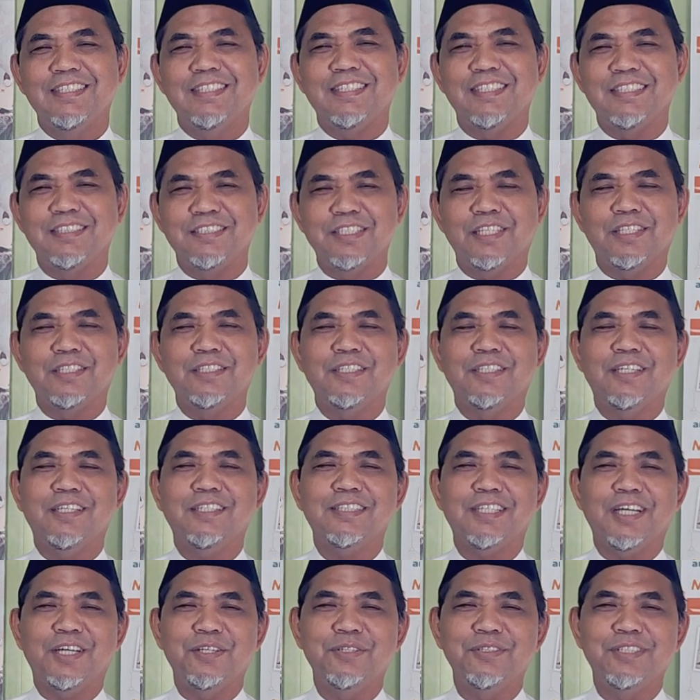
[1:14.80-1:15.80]
Insya
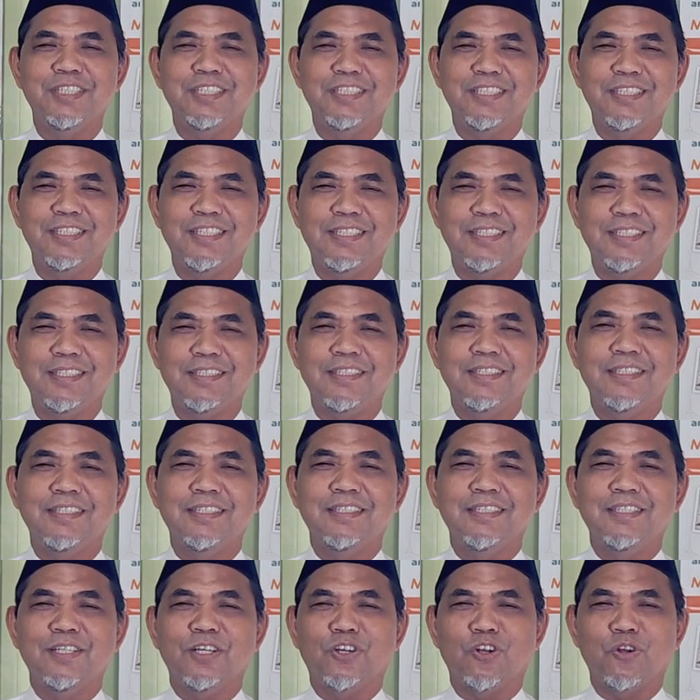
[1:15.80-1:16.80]
Allah tahun ini
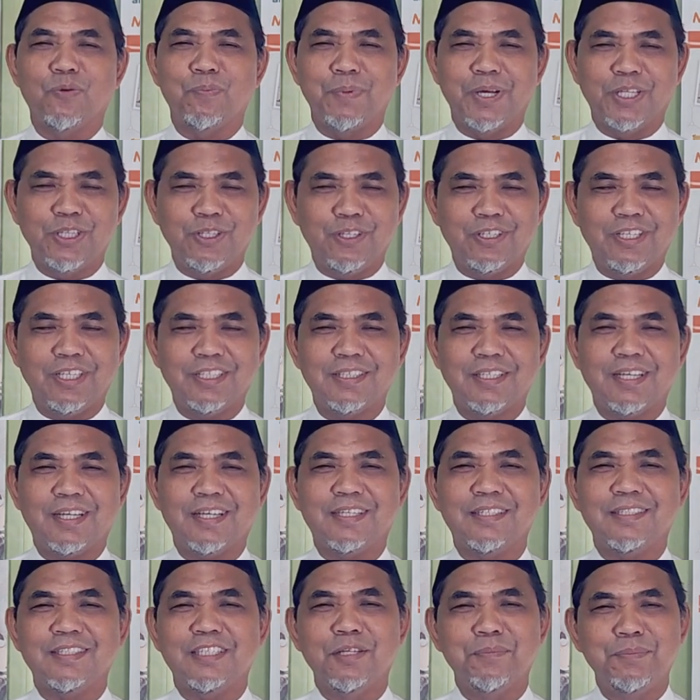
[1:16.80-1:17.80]
Ramadan
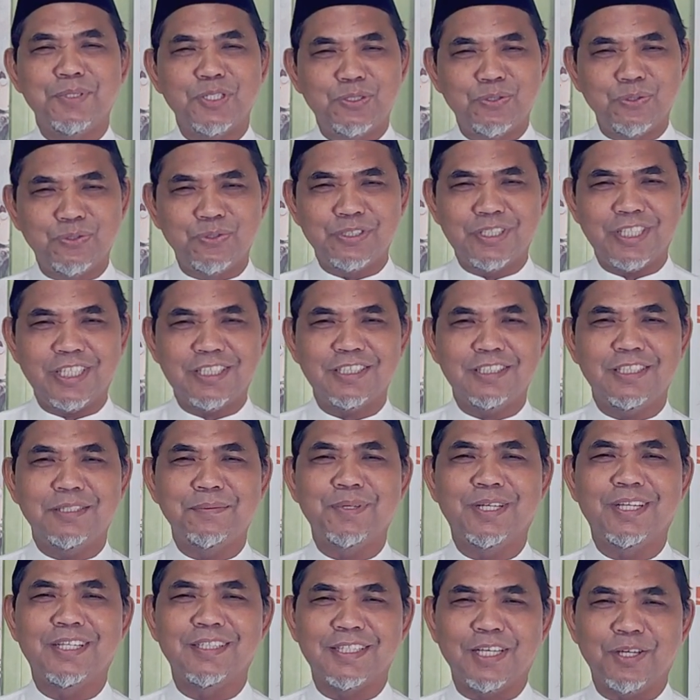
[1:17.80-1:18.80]
kita lebih sukses
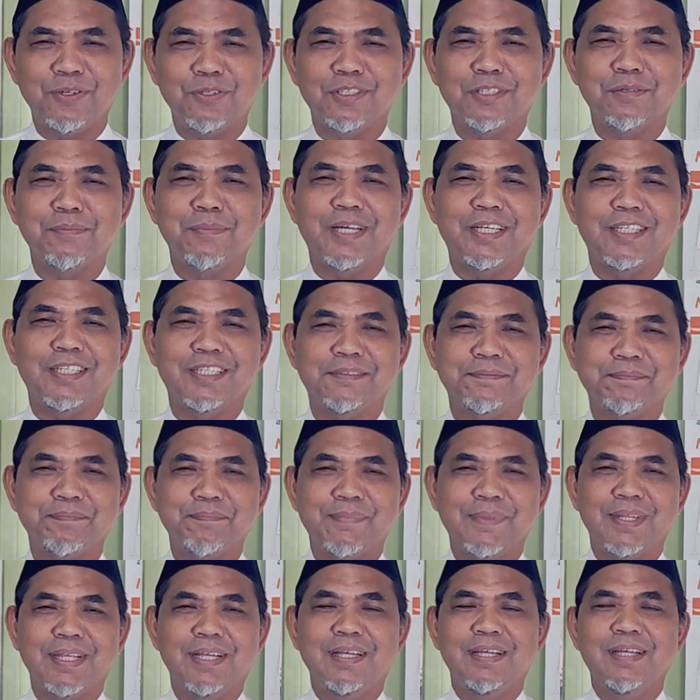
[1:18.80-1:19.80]
dibanding tahun kemarin.
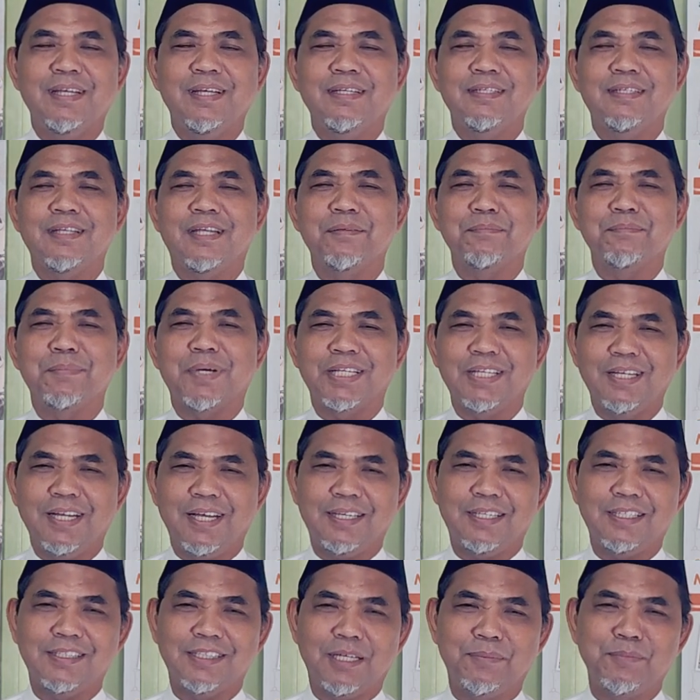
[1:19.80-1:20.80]
Dan
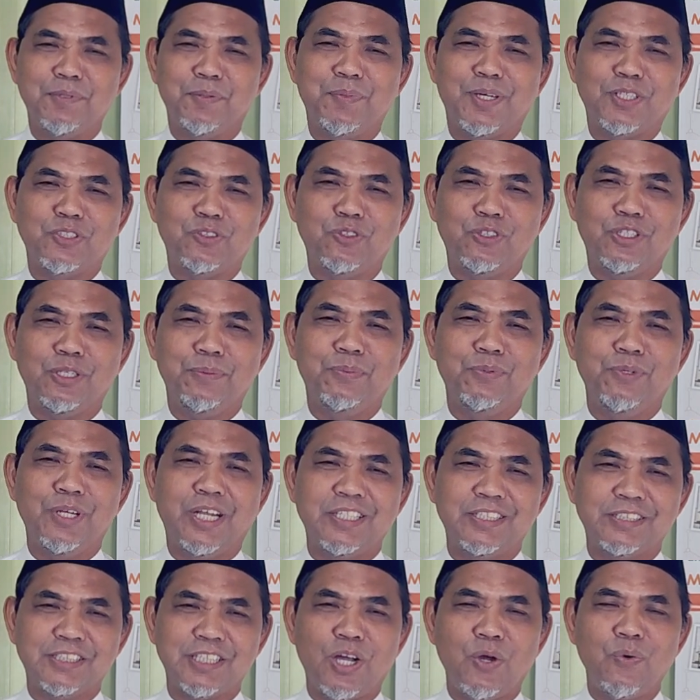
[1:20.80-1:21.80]
marilah kita memasuki
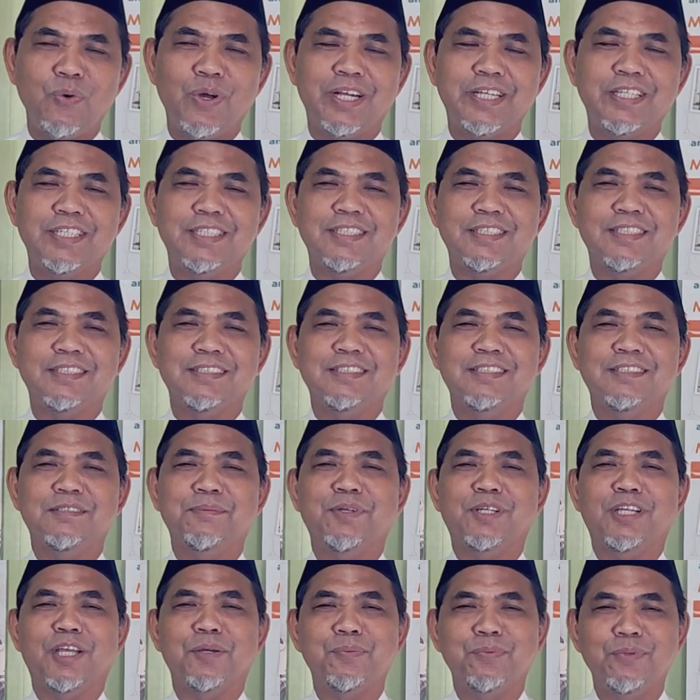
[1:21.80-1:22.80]
bulan Syawal ini
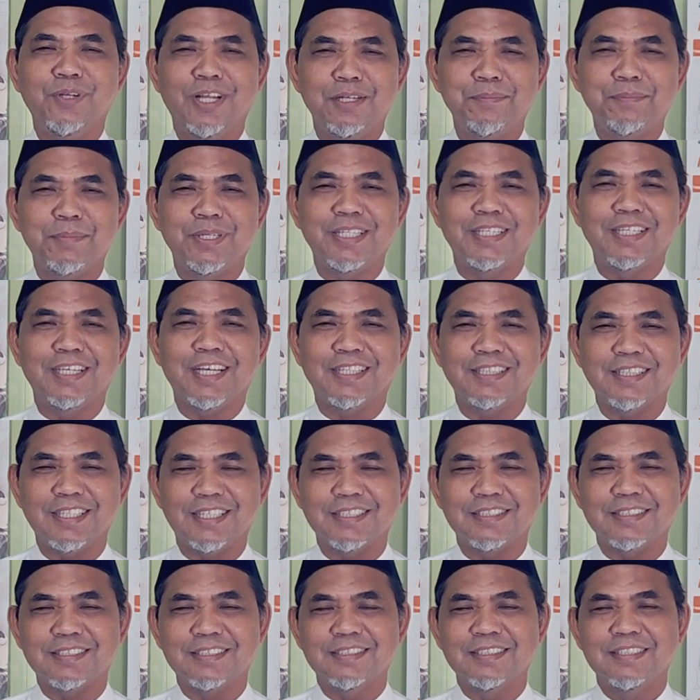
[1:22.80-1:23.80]
sebagai bulan
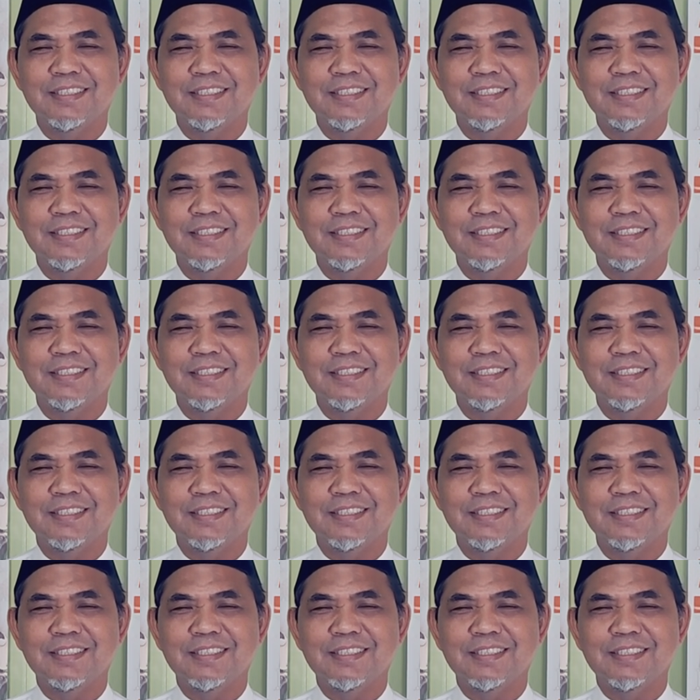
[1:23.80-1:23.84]
peningkatan.